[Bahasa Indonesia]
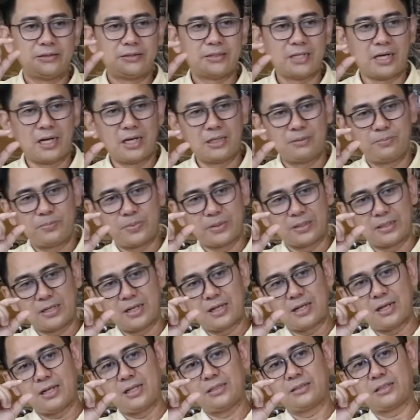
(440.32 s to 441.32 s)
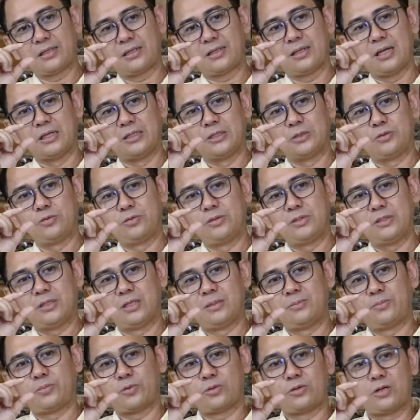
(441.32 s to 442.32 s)
jangan pernah kalian tergantung
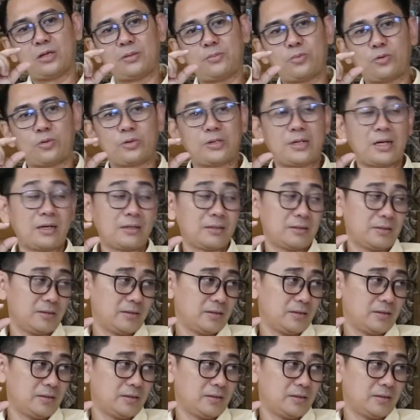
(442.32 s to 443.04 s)
dengan produk-produk